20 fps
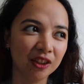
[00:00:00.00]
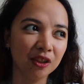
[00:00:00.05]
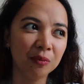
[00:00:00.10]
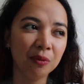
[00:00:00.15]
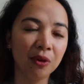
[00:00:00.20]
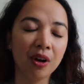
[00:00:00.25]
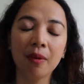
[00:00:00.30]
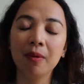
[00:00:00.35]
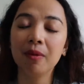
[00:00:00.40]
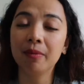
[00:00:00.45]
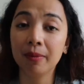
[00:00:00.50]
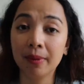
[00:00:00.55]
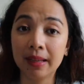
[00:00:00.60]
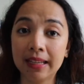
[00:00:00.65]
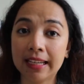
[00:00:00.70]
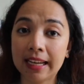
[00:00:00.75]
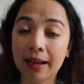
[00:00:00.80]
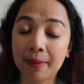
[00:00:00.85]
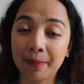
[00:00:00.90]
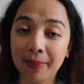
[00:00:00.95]
Doon po kami
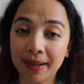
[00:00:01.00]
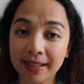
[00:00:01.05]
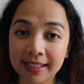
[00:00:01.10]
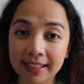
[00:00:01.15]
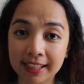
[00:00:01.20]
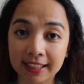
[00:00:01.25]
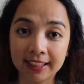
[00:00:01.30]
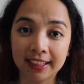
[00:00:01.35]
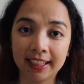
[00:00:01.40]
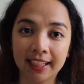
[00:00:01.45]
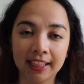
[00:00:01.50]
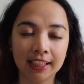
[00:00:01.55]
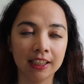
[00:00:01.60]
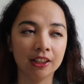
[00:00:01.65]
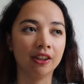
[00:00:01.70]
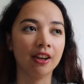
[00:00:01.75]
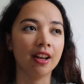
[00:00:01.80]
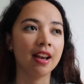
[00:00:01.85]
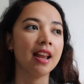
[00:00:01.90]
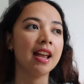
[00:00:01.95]
bumili ng Pancit
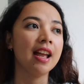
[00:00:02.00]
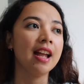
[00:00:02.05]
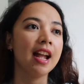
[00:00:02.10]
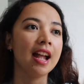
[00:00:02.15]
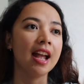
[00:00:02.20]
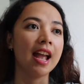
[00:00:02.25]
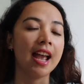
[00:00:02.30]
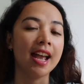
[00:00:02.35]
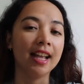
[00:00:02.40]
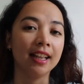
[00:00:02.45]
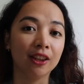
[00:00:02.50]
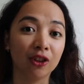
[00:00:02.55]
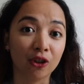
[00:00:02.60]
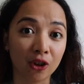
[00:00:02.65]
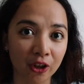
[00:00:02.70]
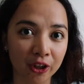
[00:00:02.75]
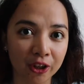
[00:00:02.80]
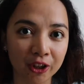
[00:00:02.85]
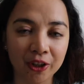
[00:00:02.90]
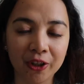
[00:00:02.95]
Canton and
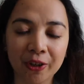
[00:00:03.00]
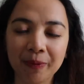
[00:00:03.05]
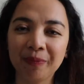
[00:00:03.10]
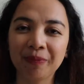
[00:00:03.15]
Toyo.